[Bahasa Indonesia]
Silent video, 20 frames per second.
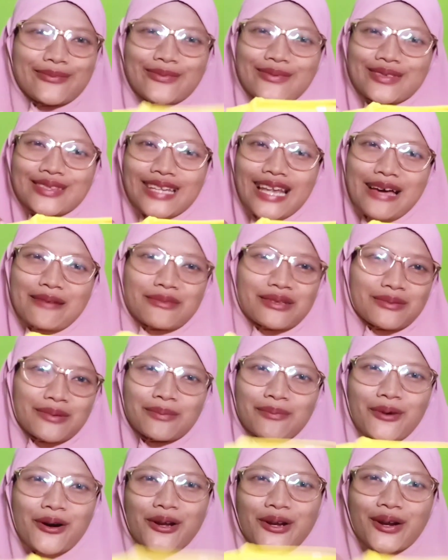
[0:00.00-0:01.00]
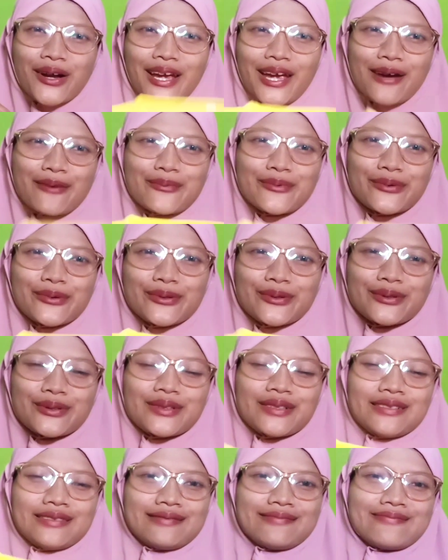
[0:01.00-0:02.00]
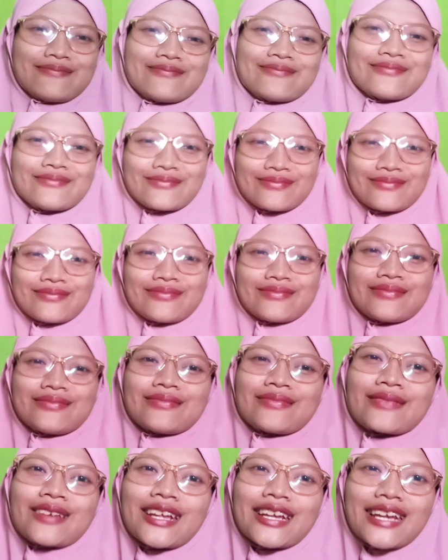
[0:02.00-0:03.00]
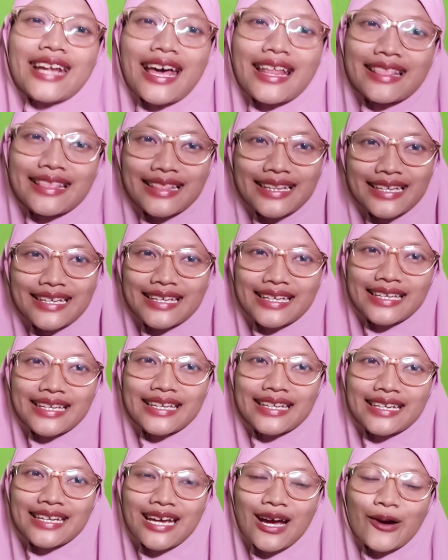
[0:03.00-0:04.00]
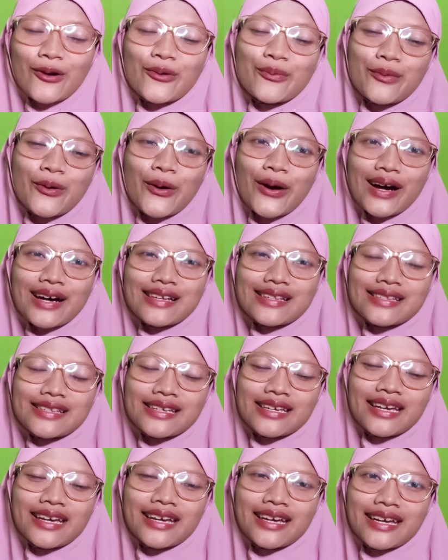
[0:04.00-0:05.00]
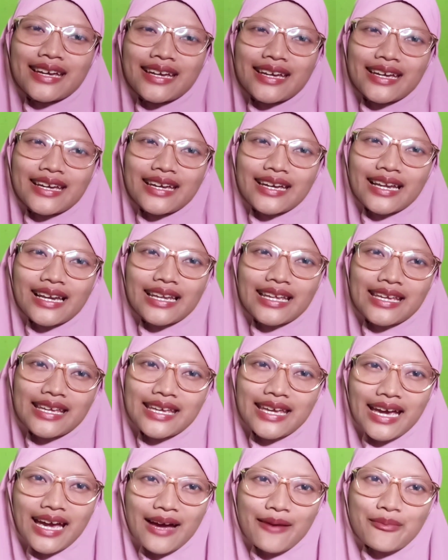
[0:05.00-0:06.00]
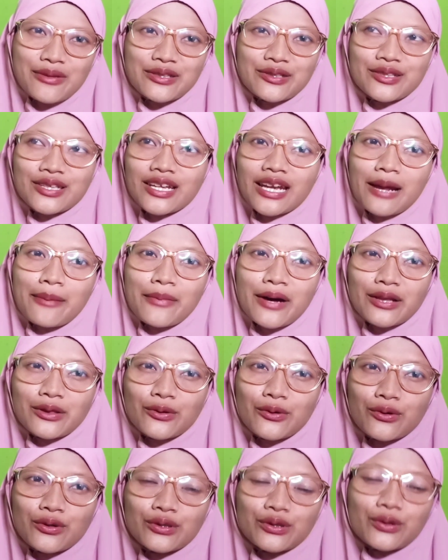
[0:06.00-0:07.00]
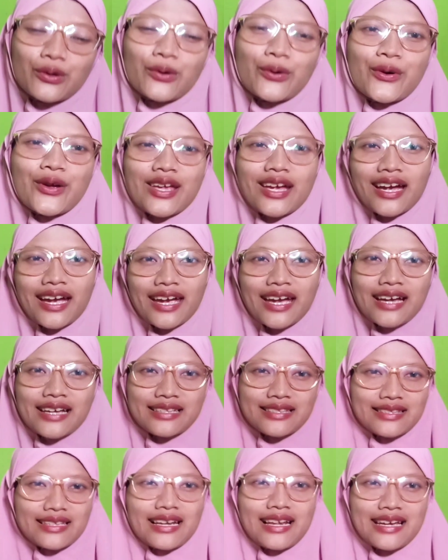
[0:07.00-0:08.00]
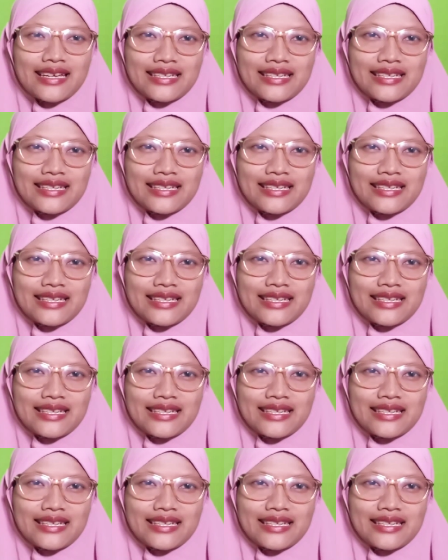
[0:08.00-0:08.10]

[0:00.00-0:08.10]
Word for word: selamat memborong ya bun nanti ini aku mau kasih linknya maksudnya nama toko-tokonya ya setelah